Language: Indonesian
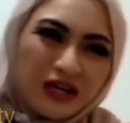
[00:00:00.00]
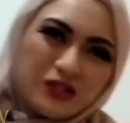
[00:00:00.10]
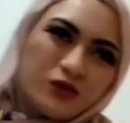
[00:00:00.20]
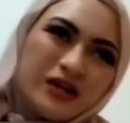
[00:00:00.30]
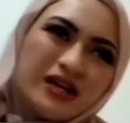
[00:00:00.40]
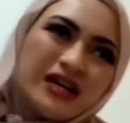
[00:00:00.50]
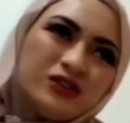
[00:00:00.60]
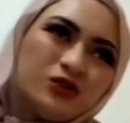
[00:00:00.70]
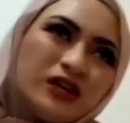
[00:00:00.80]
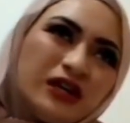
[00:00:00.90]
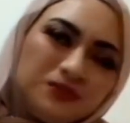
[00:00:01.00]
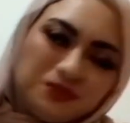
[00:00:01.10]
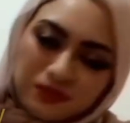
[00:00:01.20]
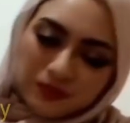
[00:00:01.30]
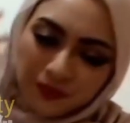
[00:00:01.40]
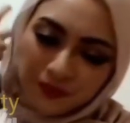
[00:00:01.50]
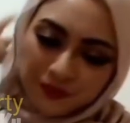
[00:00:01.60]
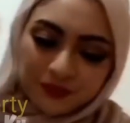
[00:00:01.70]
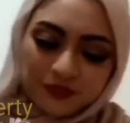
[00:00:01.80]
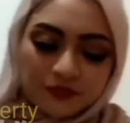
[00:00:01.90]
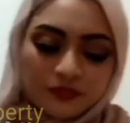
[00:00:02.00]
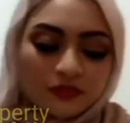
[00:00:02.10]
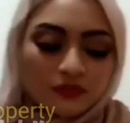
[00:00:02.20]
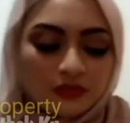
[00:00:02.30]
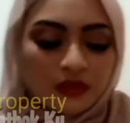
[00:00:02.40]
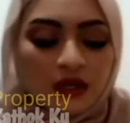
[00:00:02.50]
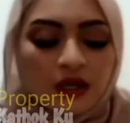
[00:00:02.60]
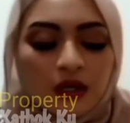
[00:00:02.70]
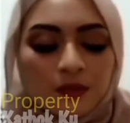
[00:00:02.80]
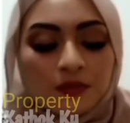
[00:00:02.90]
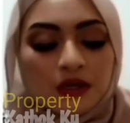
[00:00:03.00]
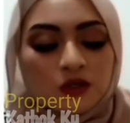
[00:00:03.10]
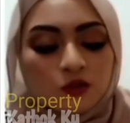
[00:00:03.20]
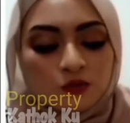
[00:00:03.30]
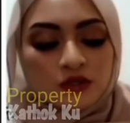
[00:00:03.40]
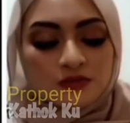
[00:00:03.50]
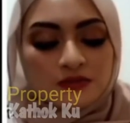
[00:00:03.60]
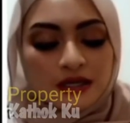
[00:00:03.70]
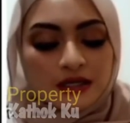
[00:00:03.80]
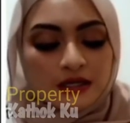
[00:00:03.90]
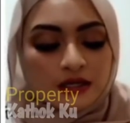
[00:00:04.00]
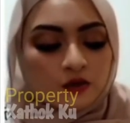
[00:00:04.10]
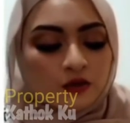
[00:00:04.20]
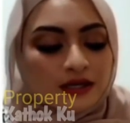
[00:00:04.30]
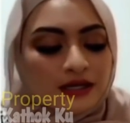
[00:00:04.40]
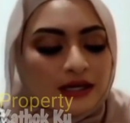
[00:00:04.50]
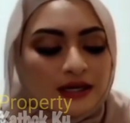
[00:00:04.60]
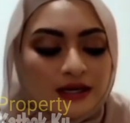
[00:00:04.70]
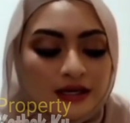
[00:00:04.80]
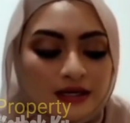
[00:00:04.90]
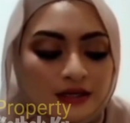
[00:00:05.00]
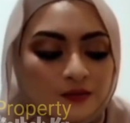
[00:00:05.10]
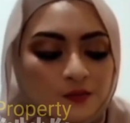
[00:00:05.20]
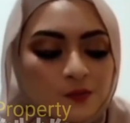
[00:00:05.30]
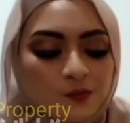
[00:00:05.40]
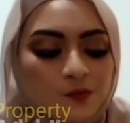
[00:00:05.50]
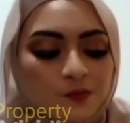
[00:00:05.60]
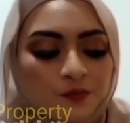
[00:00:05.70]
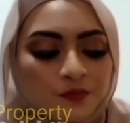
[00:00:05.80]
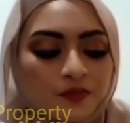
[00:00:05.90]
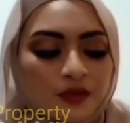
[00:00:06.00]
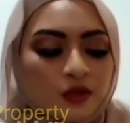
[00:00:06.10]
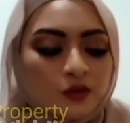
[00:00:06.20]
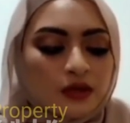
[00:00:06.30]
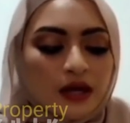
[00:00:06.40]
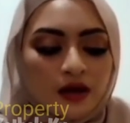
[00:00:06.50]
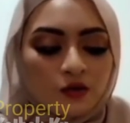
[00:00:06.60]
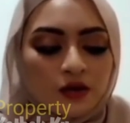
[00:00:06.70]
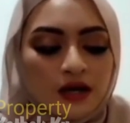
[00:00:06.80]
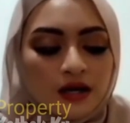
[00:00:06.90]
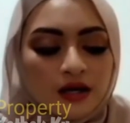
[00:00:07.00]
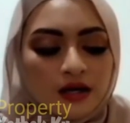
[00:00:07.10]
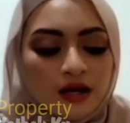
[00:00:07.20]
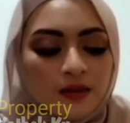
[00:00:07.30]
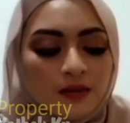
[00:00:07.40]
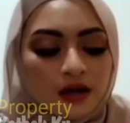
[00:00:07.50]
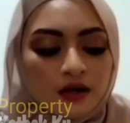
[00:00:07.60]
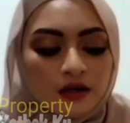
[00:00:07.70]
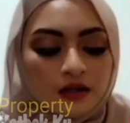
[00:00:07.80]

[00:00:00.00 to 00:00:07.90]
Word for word: Mantan suami Lida Zubaida ini mengaku semua tuduhan yang diberikan keluarga Natalie begitu menyakitkan.